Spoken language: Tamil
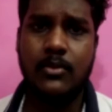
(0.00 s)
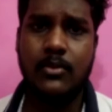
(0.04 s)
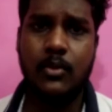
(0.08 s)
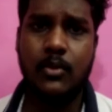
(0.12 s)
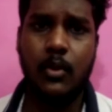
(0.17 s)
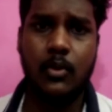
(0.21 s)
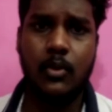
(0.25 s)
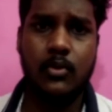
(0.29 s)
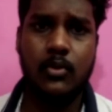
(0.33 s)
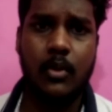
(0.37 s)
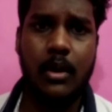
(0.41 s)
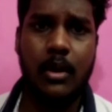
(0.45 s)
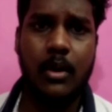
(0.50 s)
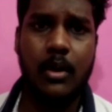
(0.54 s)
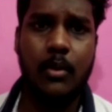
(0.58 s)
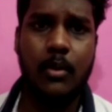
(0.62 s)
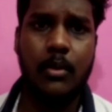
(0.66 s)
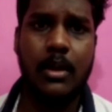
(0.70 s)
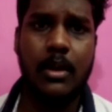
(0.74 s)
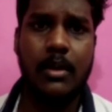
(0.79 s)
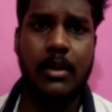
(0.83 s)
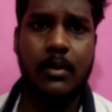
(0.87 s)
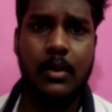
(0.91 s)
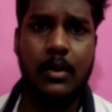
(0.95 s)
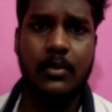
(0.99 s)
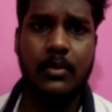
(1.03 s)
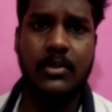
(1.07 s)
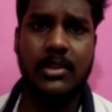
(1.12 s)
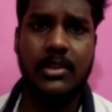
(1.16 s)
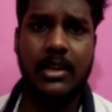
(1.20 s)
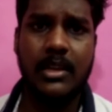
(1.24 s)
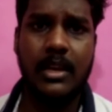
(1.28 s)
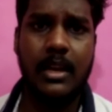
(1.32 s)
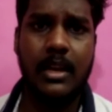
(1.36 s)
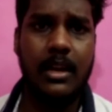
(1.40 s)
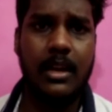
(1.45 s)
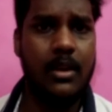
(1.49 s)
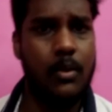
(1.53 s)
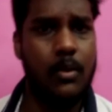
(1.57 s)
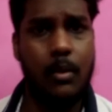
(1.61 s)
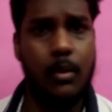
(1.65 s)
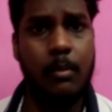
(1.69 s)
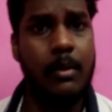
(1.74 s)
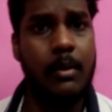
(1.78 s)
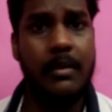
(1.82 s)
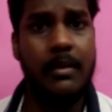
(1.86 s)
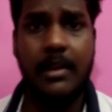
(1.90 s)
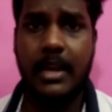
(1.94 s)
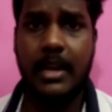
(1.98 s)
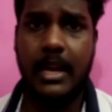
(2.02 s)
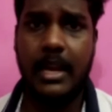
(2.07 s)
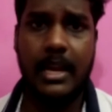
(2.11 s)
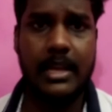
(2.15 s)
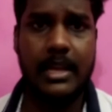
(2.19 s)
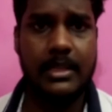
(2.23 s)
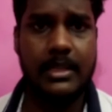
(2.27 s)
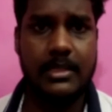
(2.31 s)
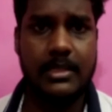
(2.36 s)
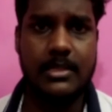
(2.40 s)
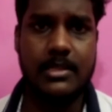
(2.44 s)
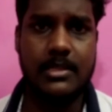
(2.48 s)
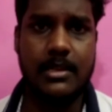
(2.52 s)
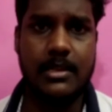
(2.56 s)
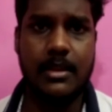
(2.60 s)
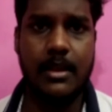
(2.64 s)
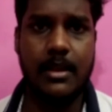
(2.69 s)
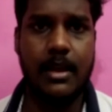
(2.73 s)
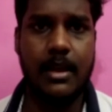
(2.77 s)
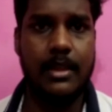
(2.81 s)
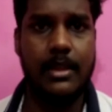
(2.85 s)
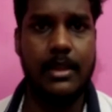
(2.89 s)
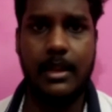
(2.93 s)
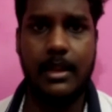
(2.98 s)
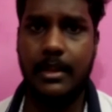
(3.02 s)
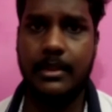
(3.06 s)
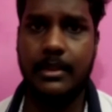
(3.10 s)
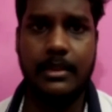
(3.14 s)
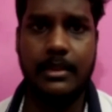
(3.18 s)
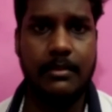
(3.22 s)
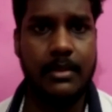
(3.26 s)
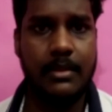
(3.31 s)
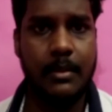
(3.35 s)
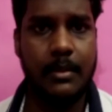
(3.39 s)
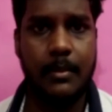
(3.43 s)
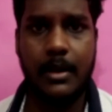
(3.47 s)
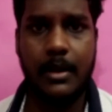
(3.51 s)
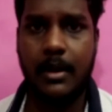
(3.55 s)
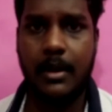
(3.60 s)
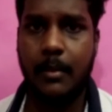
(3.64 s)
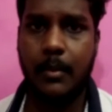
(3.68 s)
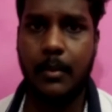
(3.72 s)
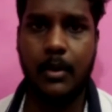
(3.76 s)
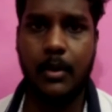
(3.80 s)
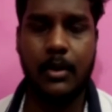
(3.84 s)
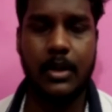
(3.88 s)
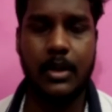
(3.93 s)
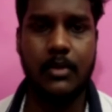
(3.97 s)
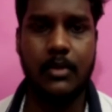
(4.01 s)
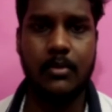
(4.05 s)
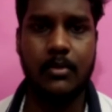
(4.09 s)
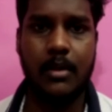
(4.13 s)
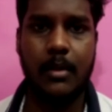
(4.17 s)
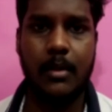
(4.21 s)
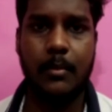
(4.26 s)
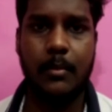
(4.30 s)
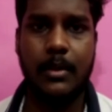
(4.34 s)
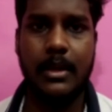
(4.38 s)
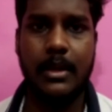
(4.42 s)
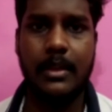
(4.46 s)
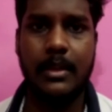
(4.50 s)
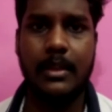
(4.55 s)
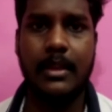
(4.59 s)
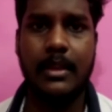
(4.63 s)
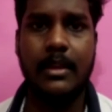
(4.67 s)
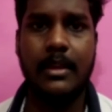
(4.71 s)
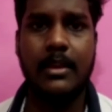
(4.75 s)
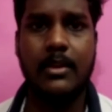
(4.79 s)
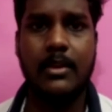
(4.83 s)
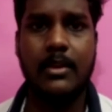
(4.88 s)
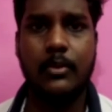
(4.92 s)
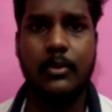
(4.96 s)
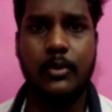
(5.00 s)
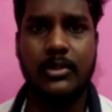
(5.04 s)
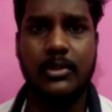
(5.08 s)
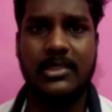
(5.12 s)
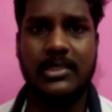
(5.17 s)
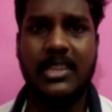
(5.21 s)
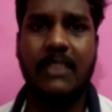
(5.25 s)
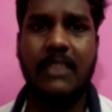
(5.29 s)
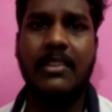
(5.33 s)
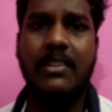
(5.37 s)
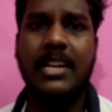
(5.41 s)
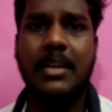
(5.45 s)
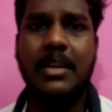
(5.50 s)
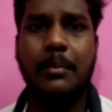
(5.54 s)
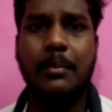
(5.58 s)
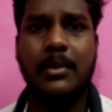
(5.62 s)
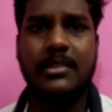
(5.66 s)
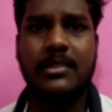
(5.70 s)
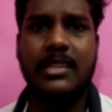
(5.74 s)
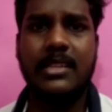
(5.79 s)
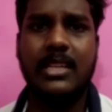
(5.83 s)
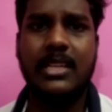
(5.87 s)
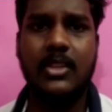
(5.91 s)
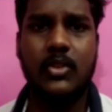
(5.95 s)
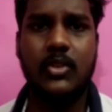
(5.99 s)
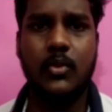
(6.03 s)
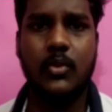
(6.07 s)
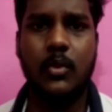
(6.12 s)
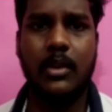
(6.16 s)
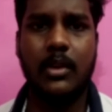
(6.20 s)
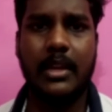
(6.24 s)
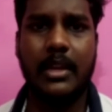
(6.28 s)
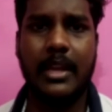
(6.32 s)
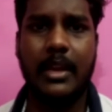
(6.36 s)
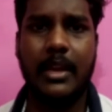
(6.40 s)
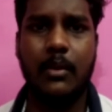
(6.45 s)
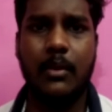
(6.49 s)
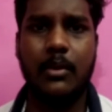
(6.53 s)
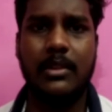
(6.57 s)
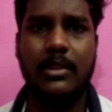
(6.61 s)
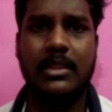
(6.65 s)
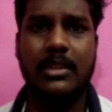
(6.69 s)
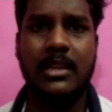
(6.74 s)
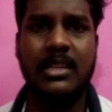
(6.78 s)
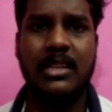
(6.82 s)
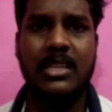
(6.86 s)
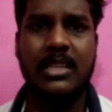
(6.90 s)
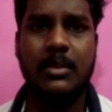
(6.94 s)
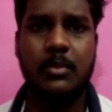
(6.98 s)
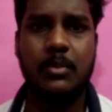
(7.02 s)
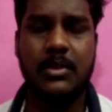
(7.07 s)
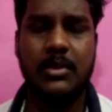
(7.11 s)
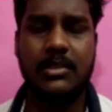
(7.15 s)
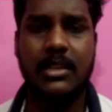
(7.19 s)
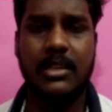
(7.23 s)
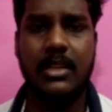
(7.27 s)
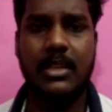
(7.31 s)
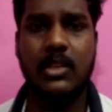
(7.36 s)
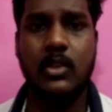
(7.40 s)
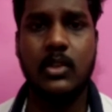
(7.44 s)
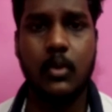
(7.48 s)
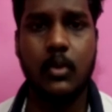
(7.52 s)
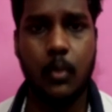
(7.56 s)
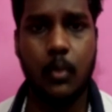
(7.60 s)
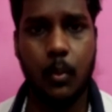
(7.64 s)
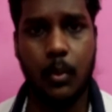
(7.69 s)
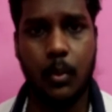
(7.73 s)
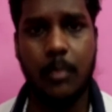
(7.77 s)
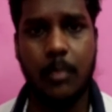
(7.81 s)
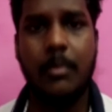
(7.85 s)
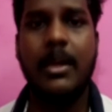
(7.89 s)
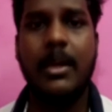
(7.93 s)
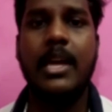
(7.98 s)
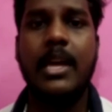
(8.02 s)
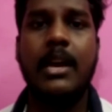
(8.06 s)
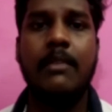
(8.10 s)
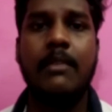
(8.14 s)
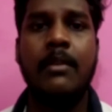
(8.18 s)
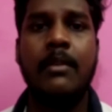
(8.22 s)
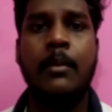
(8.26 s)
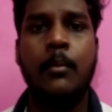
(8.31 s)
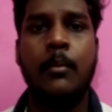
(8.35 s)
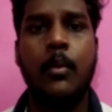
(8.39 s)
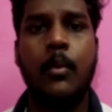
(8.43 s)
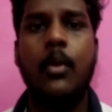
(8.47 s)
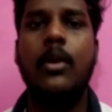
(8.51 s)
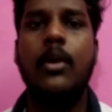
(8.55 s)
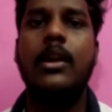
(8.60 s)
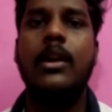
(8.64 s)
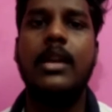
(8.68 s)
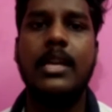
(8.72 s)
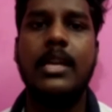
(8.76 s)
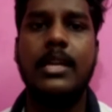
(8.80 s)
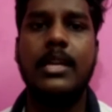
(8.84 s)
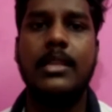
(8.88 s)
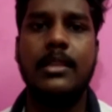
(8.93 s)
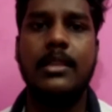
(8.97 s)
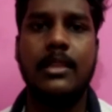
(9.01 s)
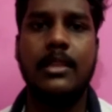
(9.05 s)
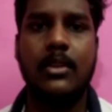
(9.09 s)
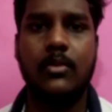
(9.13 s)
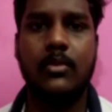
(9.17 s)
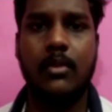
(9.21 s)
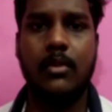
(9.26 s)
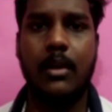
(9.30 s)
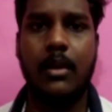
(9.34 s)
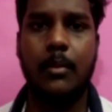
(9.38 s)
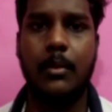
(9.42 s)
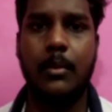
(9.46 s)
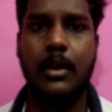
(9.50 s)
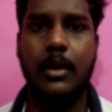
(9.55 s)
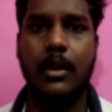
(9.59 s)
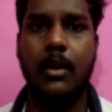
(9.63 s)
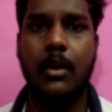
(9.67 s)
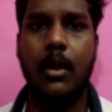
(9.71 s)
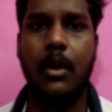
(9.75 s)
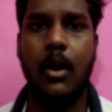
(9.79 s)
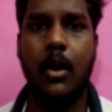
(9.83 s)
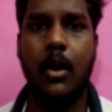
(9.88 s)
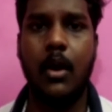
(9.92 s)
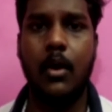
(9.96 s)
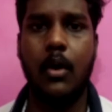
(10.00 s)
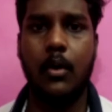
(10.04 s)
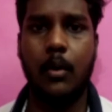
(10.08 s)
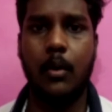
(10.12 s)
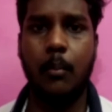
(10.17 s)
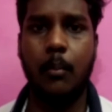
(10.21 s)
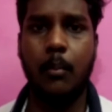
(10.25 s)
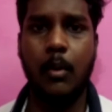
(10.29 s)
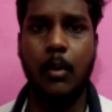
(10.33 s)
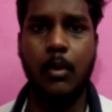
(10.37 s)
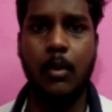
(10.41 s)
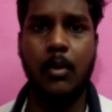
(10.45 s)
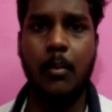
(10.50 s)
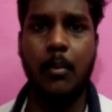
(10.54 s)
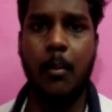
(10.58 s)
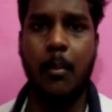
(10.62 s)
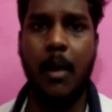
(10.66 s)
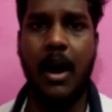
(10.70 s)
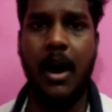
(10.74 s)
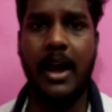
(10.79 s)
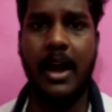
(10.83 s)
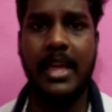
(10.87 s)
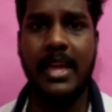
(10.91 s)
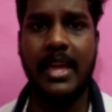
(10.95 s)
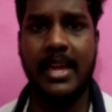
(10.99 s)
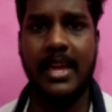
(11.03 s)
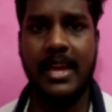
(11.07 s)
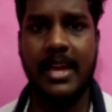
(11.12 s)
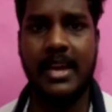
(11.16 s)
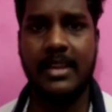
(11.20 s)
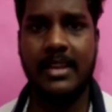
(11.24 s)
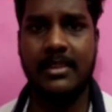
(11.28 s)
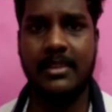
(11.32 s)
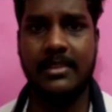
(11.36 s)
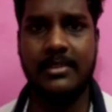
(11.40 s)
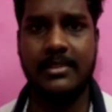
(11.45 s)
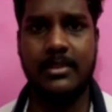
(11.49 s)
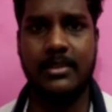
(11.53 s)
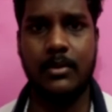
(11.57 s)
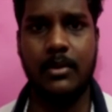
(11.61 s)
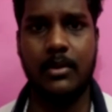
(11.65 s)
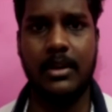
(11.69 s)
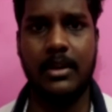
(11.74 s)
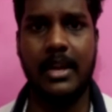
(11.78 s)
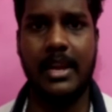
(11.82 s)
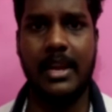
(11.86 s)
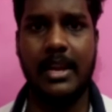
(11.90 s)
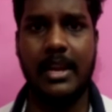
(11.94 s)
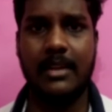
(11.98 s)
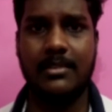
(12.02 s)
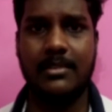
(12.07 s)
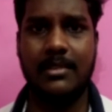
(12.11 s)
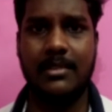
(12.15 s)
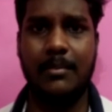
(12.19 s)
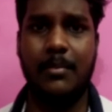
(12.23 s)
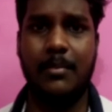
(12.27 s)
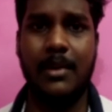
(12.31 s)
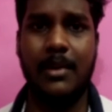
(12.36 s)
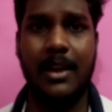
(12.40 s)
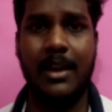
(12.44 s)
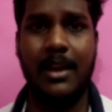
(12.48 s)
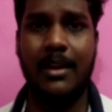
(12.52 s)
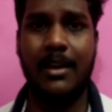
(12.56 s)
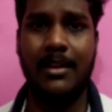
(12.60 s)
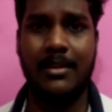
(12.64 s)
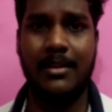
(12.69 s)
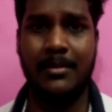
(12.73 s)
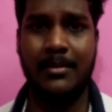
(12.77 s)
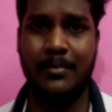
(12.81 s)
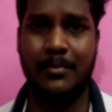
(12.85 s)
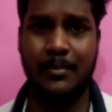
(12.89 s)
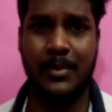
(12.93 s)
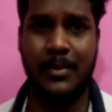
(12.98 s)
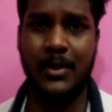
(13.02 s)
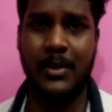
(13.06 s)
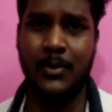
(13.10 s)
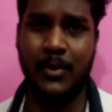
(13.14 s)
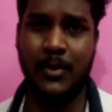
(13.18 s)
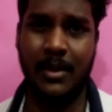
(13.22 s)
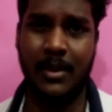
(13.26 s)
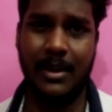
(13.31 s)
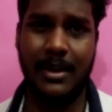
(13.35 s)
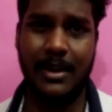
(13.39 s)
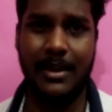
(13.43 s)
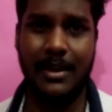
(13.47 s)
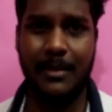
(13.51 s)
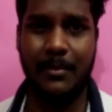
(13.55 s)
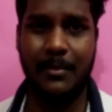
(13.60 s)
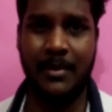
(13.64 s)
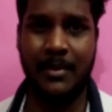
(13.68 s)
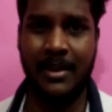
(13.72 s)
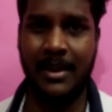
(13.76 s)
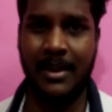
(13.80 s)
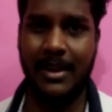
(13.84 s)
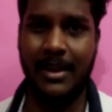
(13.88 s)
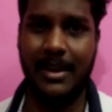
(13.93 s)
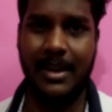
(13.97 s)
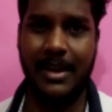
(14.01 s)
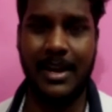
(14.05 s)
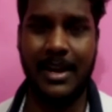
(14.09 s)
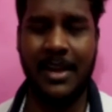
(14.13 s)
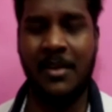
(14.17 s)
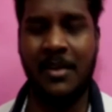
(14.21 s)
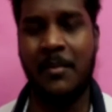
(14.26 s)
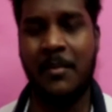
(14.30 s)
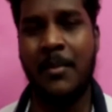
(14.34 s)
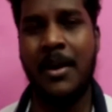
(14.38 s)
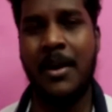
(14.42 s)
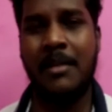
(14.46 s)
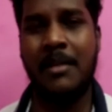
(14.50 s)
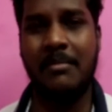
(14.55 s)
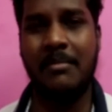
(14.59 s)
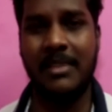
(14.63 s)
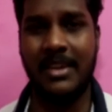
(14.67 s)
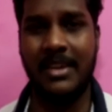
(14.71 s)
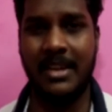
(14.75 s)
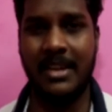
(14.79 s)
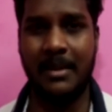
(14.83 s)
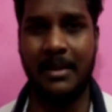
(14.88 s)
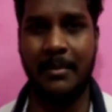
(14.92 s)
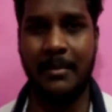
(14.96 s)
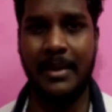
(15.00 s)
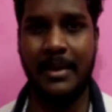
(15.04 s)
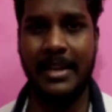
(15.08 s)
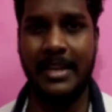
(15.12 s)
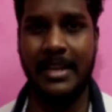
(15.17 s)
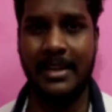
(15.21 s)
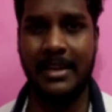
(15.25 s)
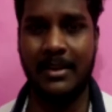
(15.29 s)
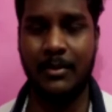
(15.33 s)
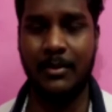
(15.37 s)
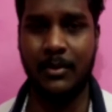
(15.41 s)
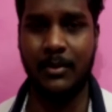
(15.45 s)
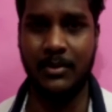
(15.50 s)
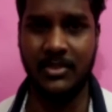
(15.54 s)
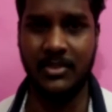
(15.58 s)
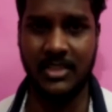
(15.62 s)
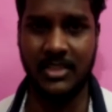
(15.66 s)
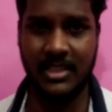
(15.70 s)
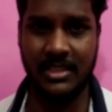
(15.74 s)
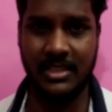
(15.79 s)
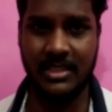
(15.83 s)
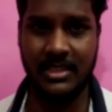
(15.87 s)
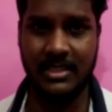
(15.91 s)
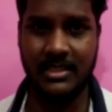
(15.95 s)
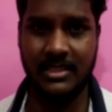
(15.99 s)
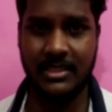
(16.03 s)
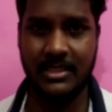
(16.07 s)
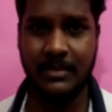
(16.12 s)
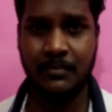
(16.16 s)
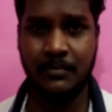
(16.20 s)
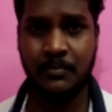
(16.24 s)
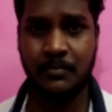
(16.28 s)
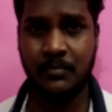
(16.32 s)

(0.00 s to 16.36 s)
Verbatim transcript: ஸோ சொல்லக்கூடிய ஒரு விஷயங்கள் ரொம்பவே நல்லா இருந்துச்சுங்க அதில் எந்த விதமான நம்ம குறையும் சொல்ல முடியாது ஒரு செவன்ட்டி பர்சன்டேஜ் ஓகே ஒரு தேர்ட்டி பர்சன்டேஜ் உண்மையாகவே போர் அடிக்குதுன்னு தான் சொல்ல முடியும் ரொம்ப ஒரு மாயையாக இருந்துச்சு ஒரு டைலாக்ஸ் இப்படிலாம் பேசுவாங்களா இப்படிலாம் நடக்குமா அப்படிங்கிற மாதிரியான ஒரு விஷயம் இருந்துச்சு